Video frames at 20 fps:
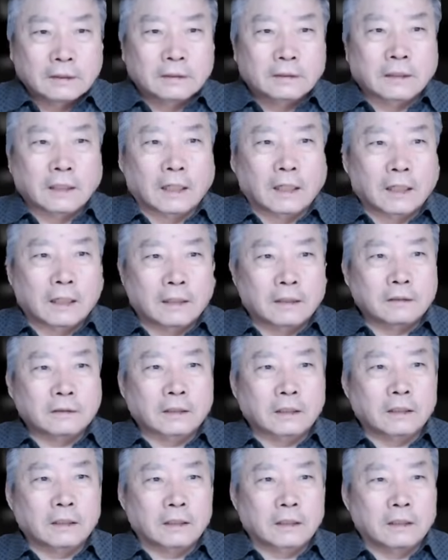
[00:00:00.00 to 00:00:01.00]
자
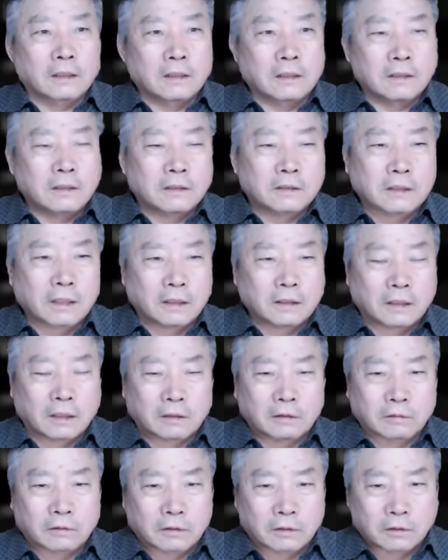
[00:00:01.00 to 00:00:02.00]
어쨌거나 김건희 여사에
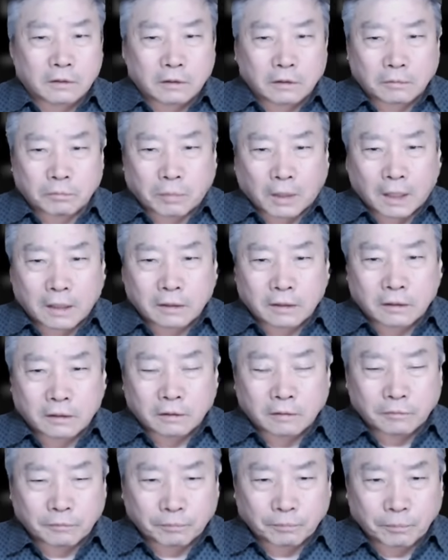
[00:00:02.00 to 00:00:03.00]
대한 그
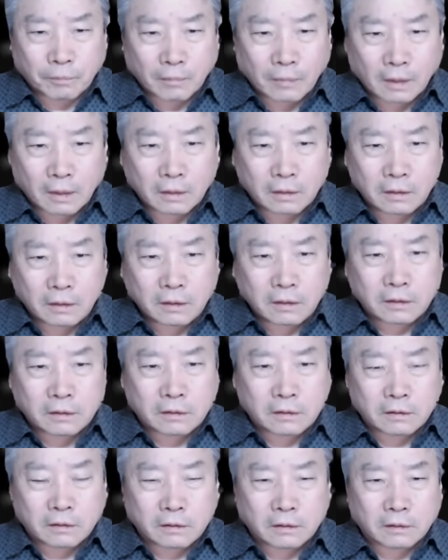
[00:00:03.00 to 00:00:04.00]
방어 어,
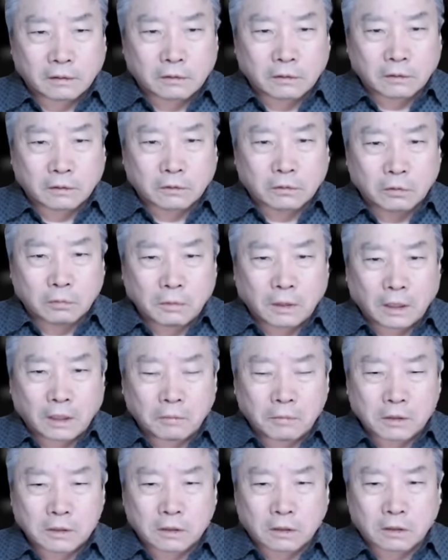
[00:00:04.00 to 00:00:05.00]
이거를 그
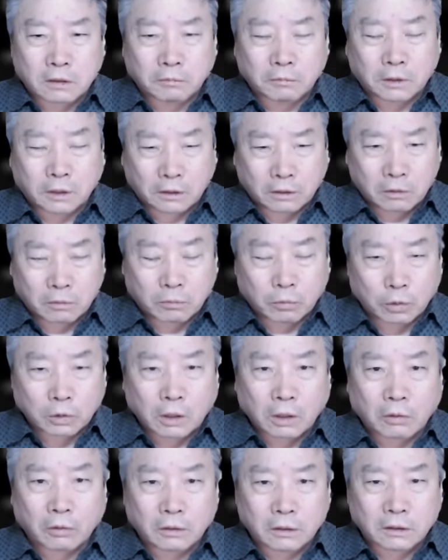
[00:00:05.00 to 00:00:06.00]
국민의힘에서 지금 제대로
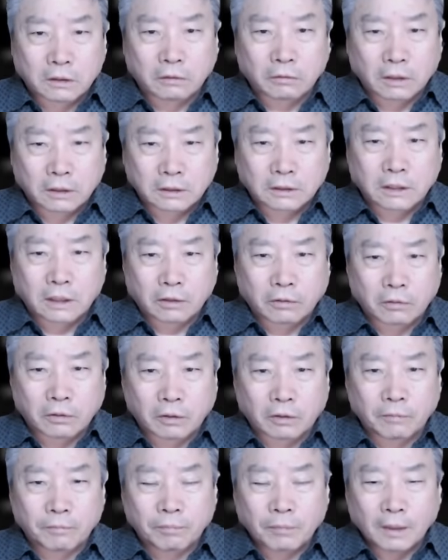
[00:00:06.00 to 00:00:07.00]
못하고 있는 것
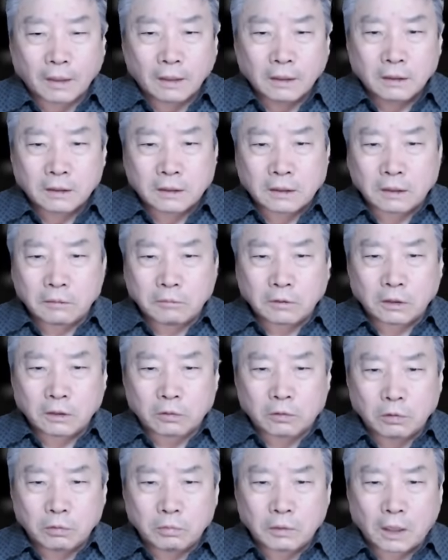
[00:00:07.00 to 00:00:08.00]
확실하고요.
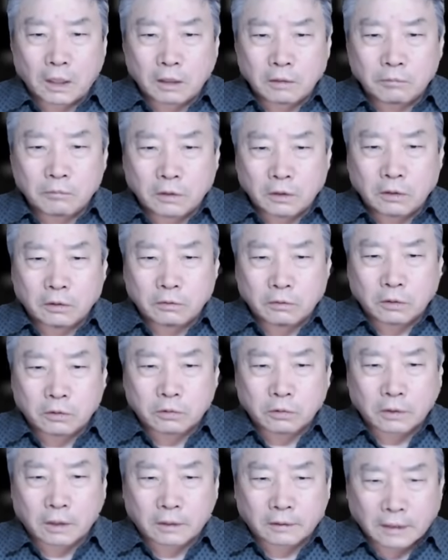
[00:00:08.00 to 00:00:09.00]
심지어는 국민의힘
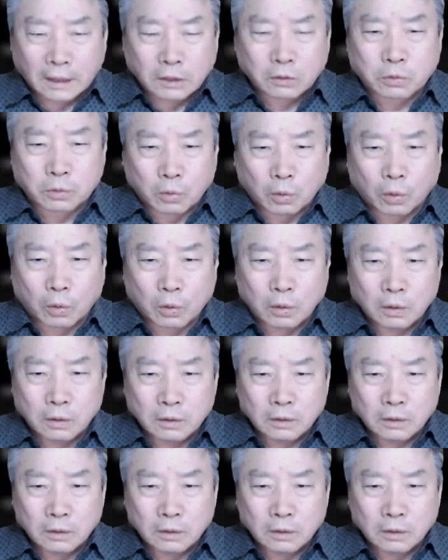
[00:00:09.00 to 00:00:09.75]
의원들 중에 다수도